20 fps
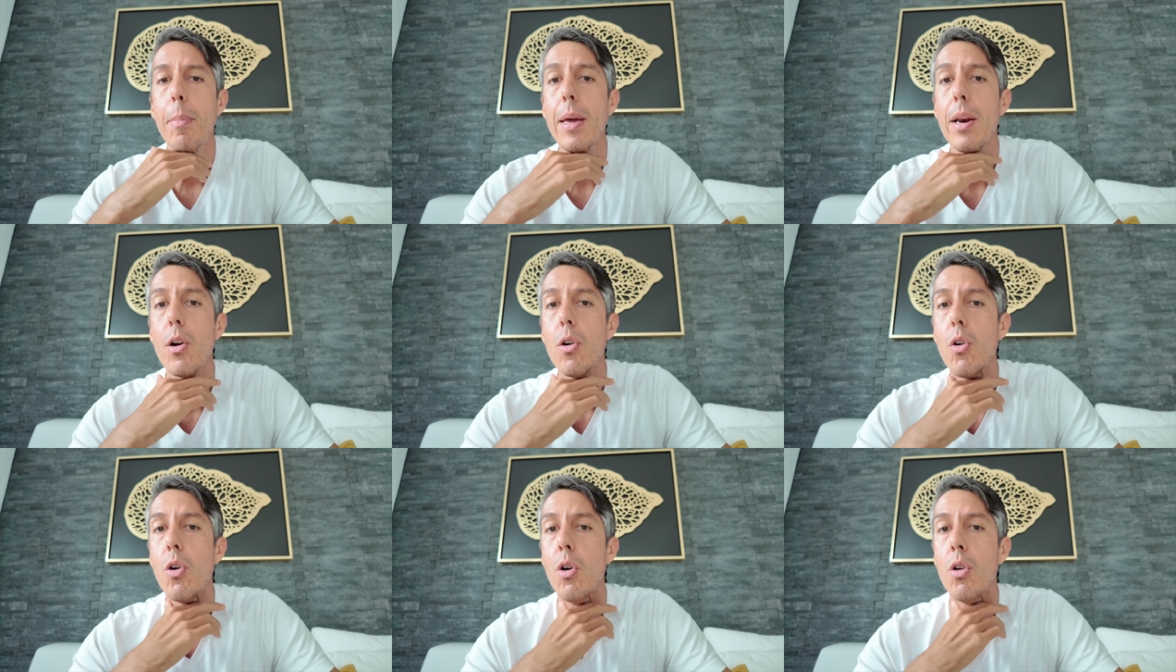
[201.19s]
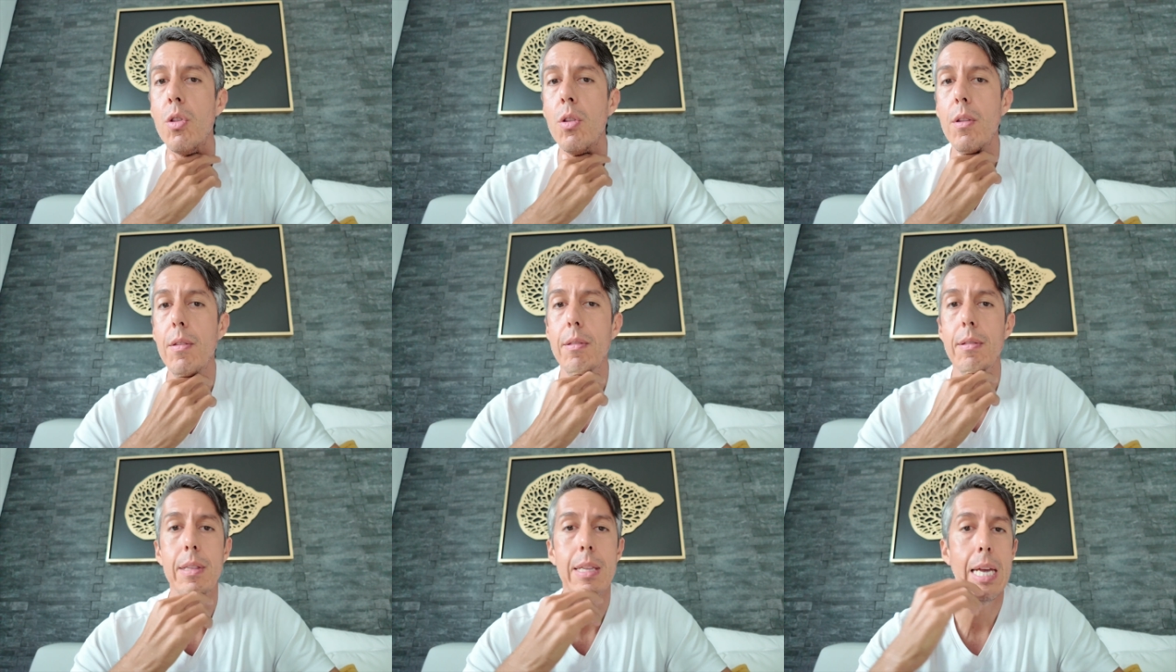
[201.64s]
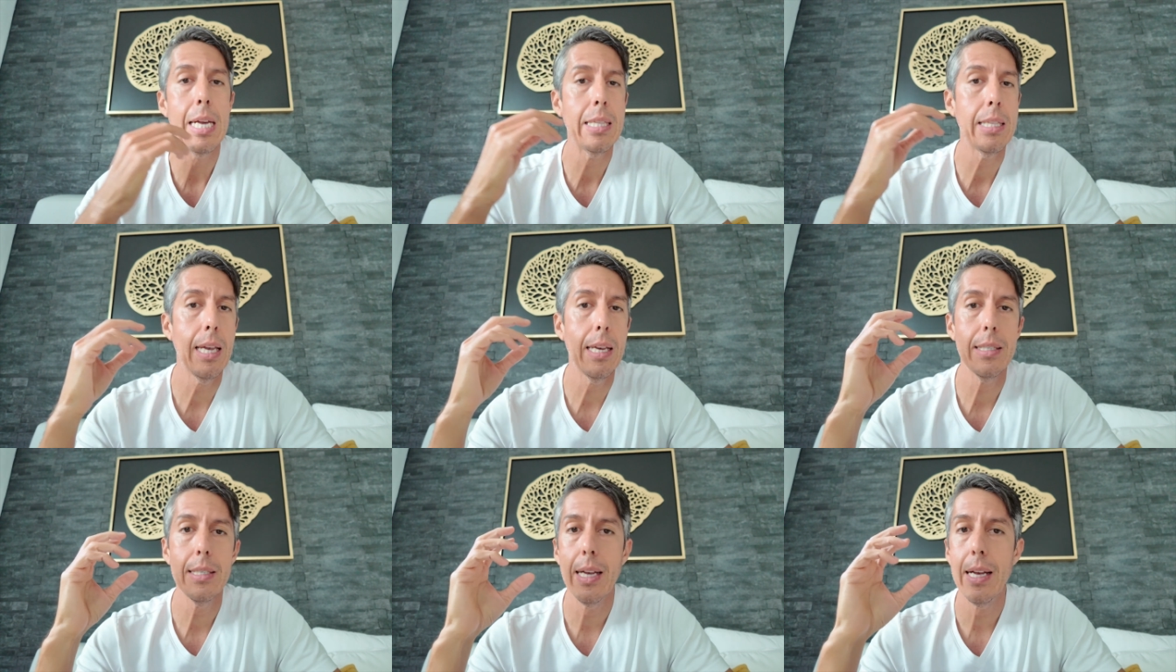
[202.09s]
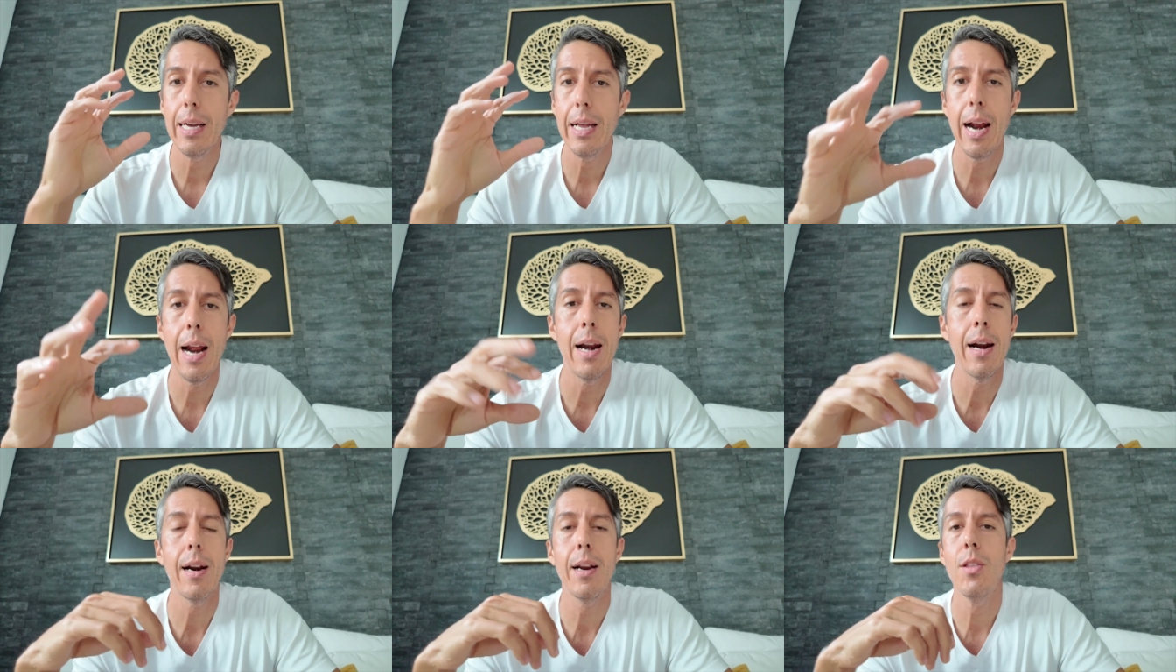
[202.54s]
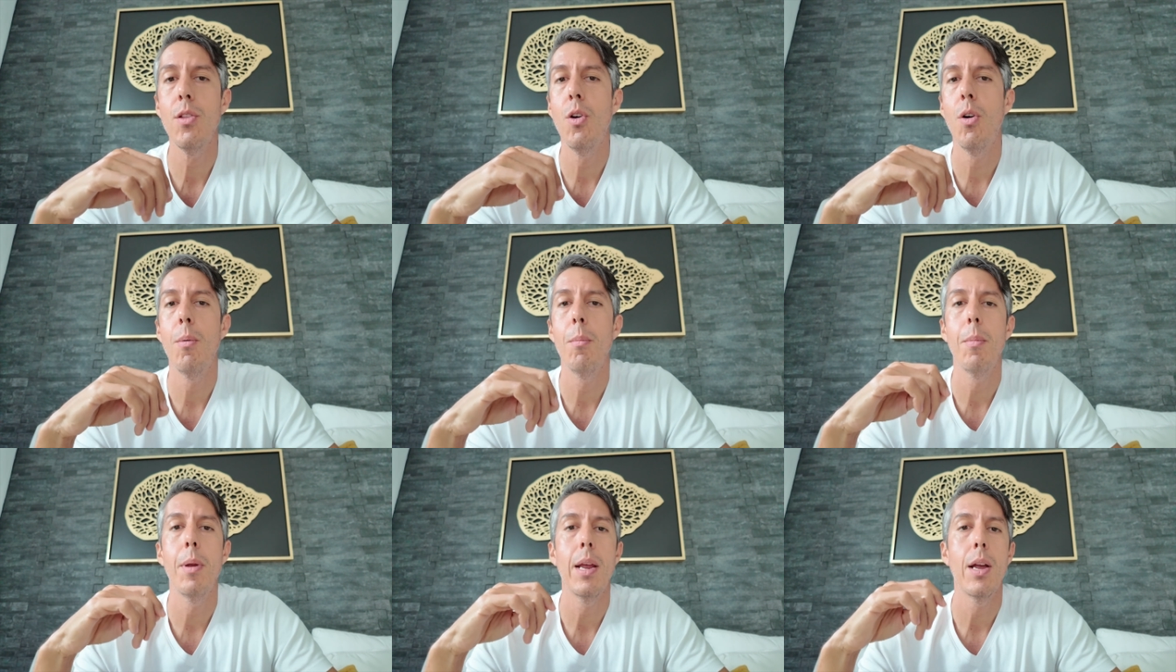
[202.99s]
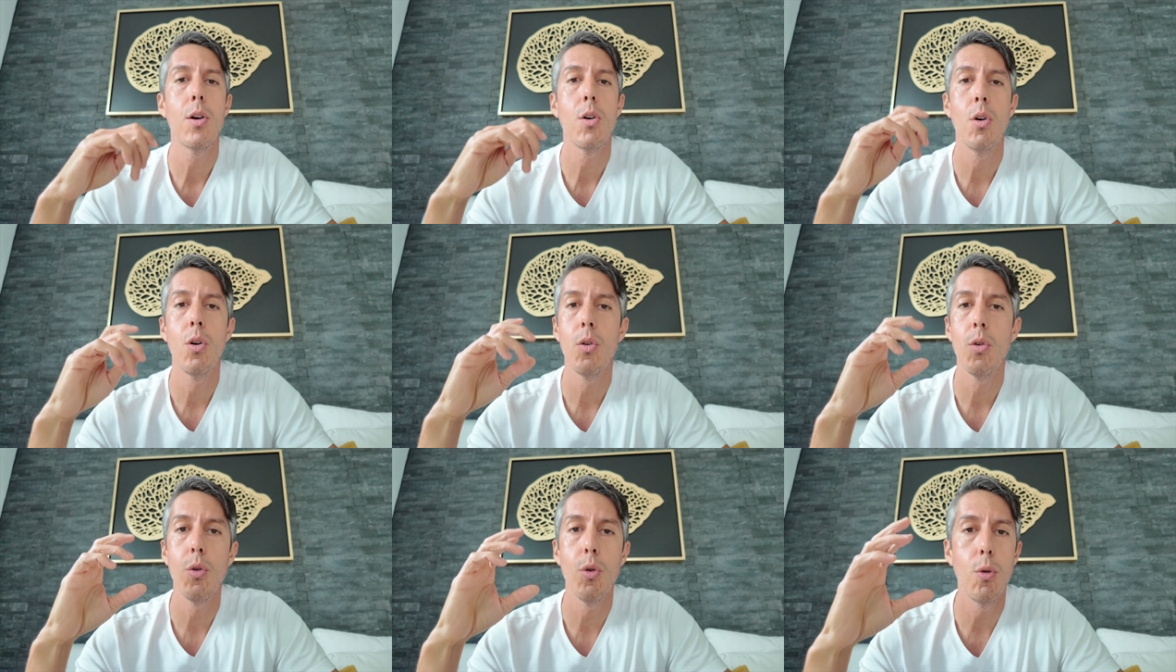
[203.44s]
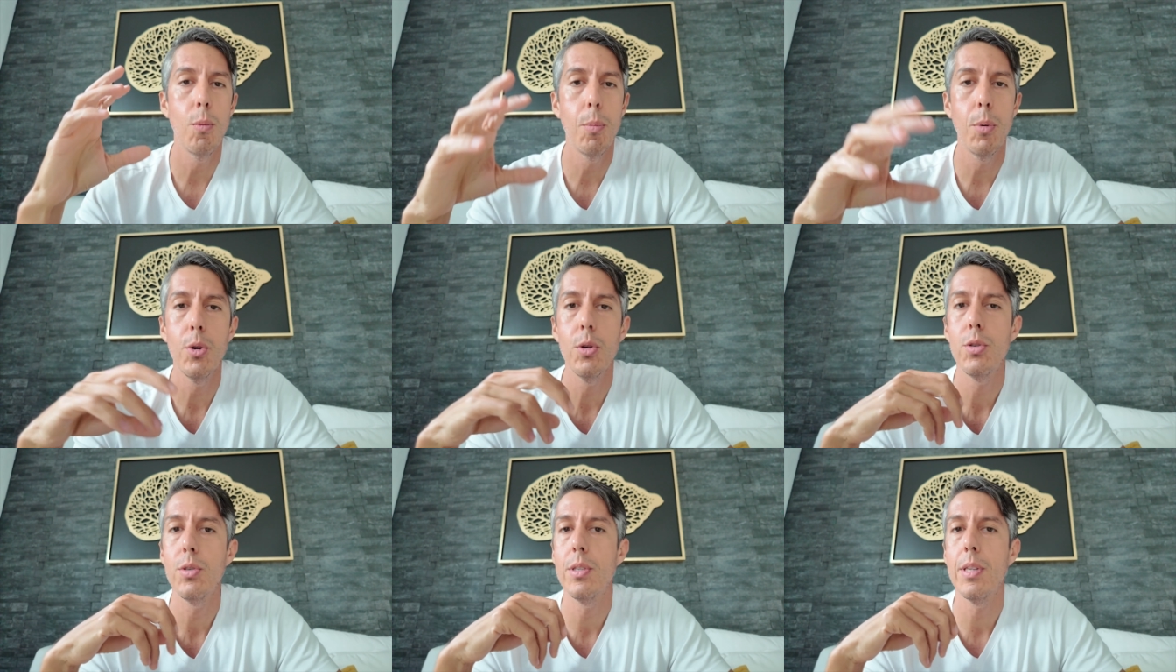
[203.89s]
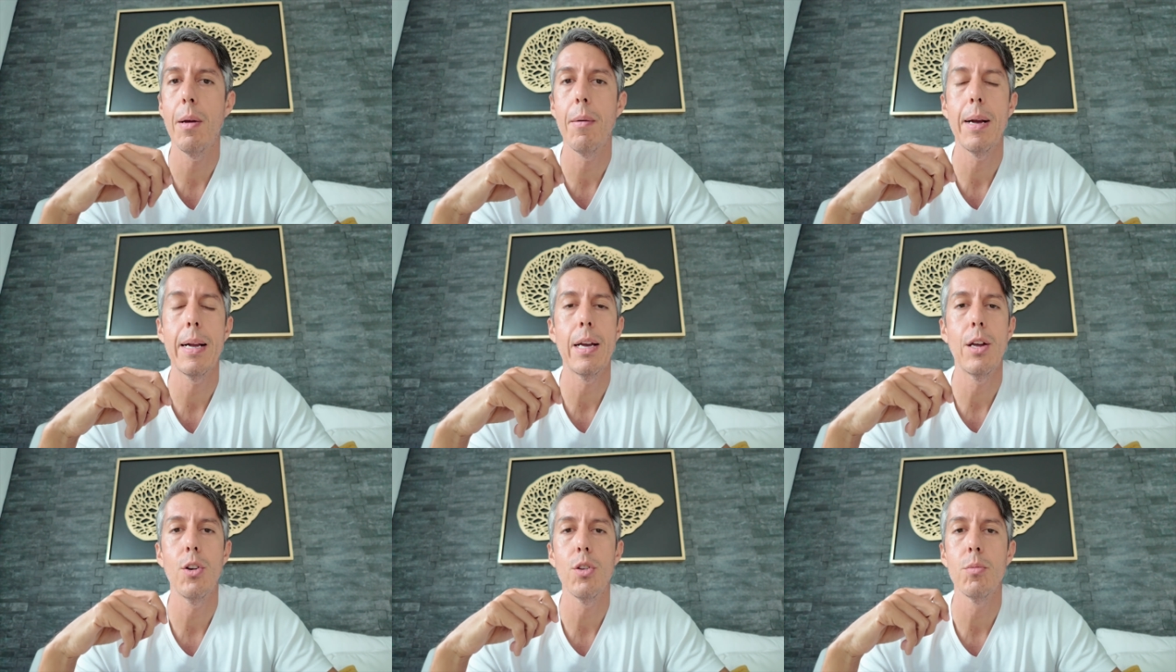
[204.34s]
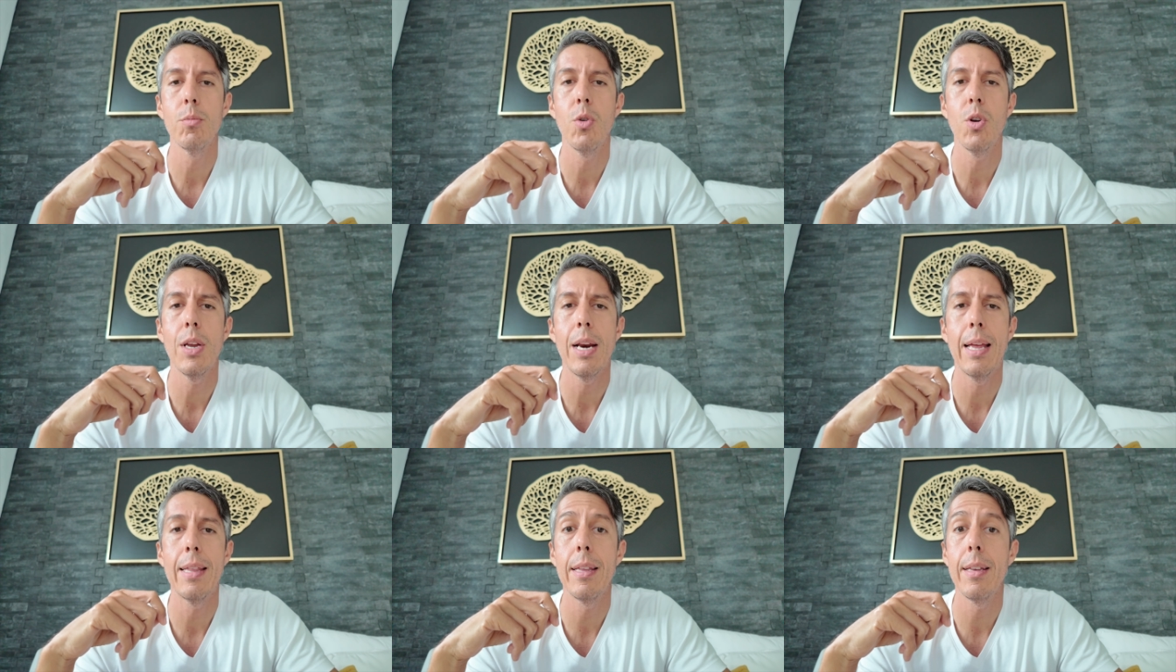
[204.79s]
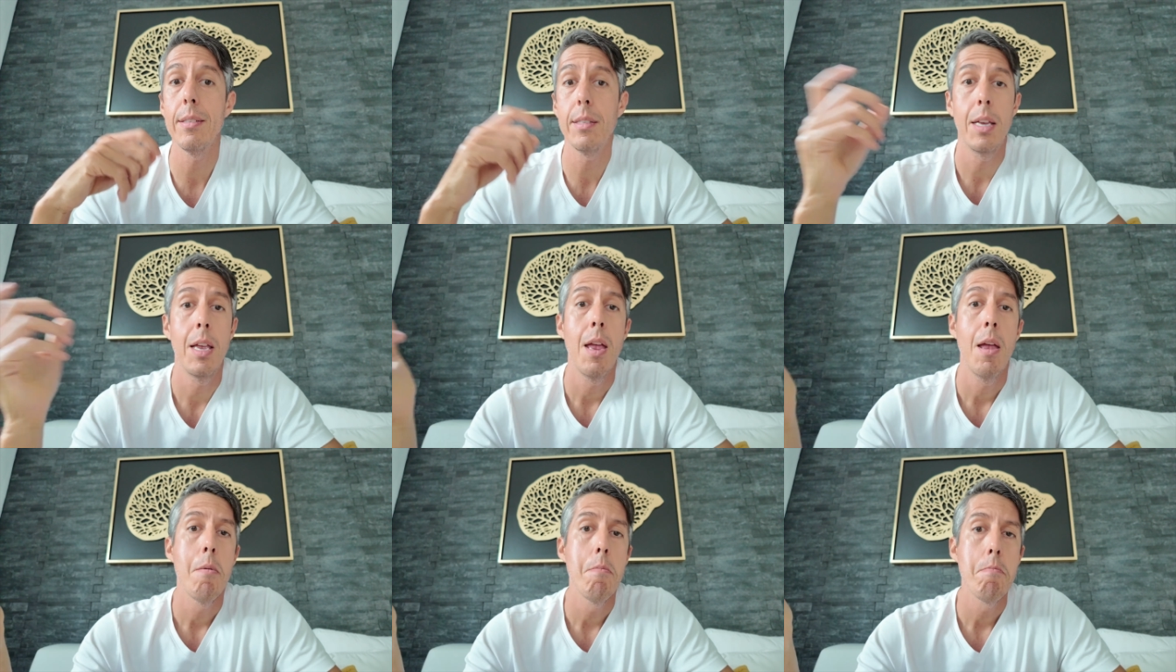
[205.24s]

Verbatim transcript: pero con tiendas de gran renombre, con grupos tabaqueros muy grandes,